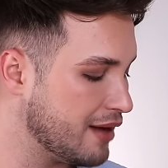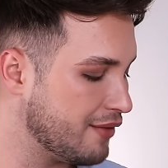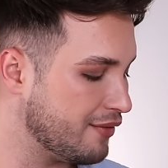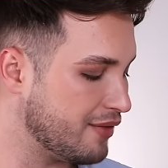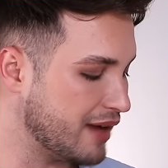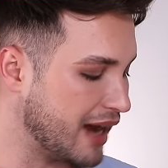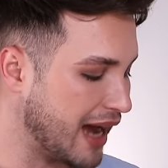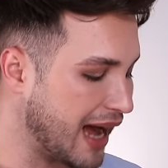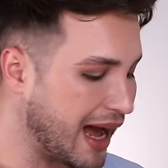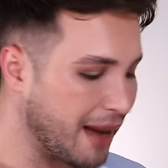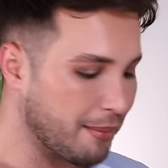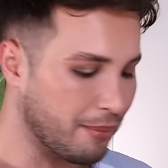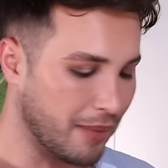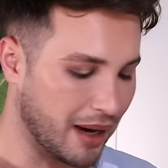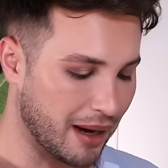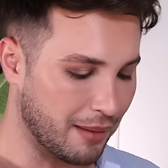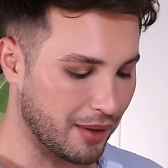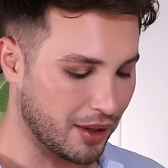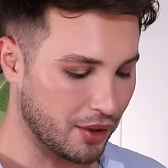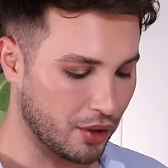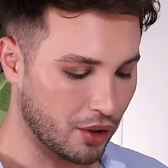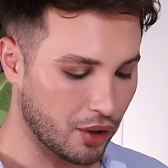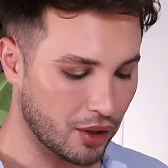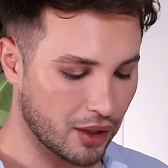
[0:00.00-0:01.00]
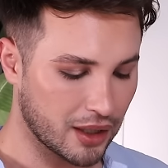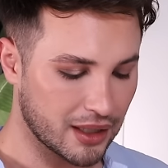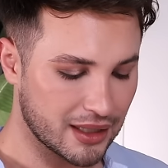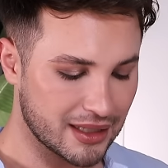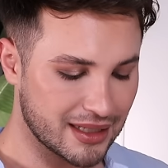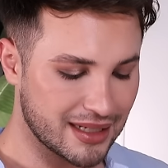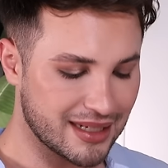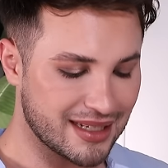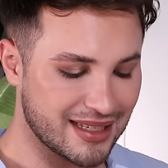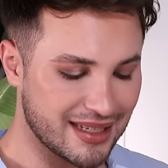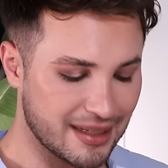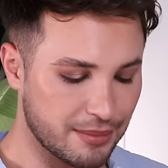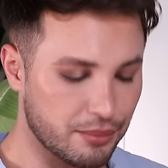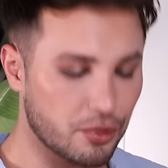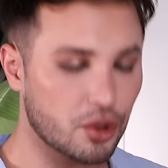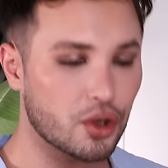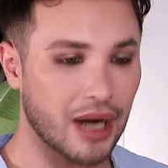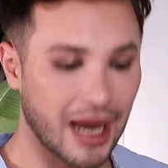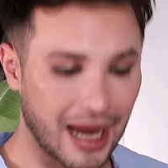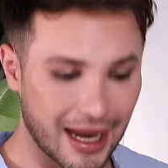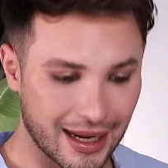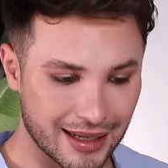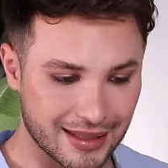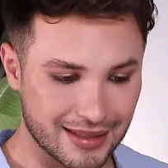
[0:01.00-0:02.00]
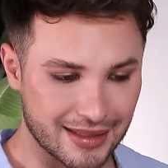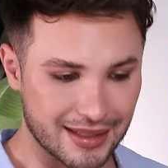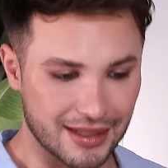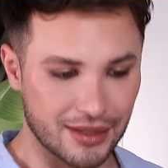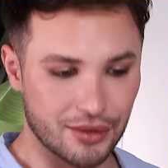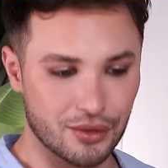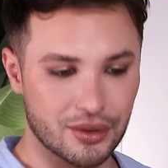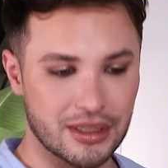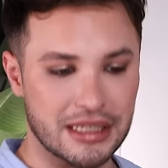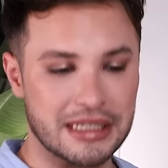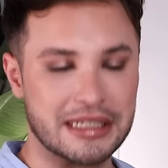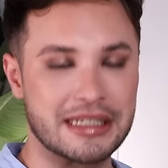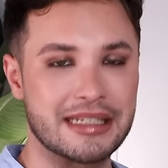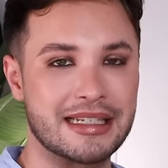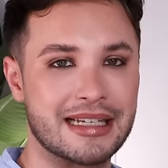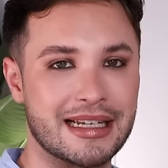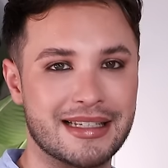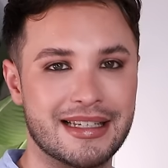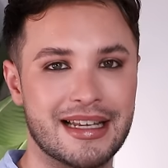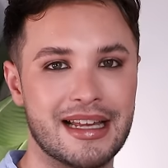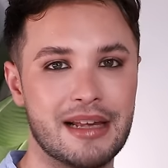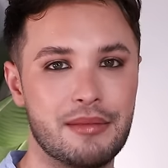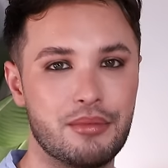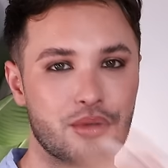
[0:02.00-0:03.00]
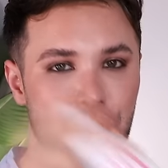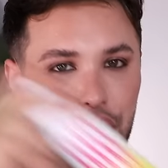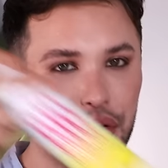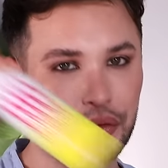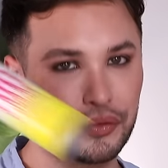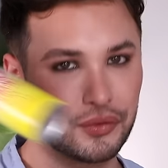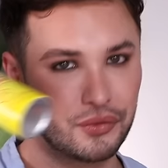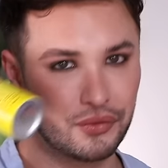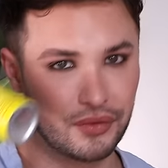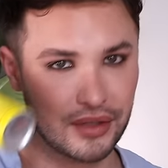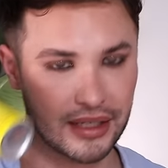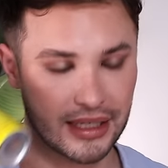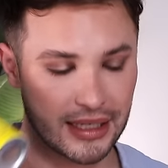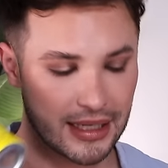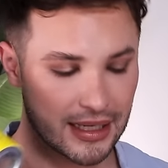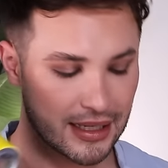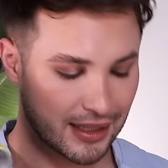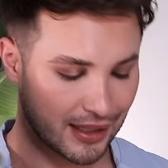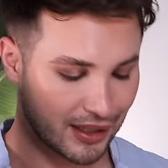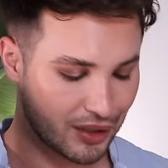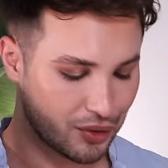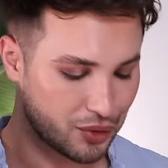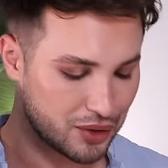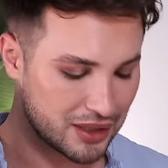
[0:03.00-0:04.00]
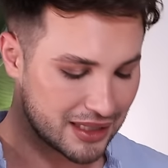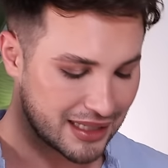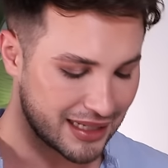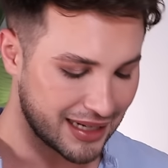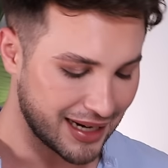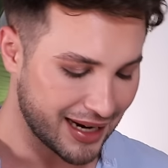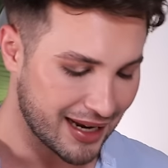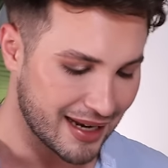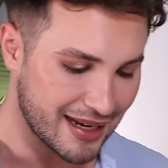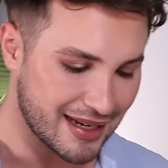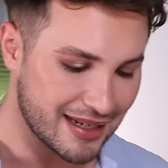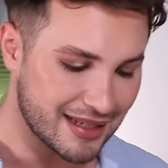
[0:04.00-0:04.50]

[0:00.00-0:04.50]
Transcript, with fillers: Wir haben aber noch die 87 und das ist derselbe Duft wie hier drin und der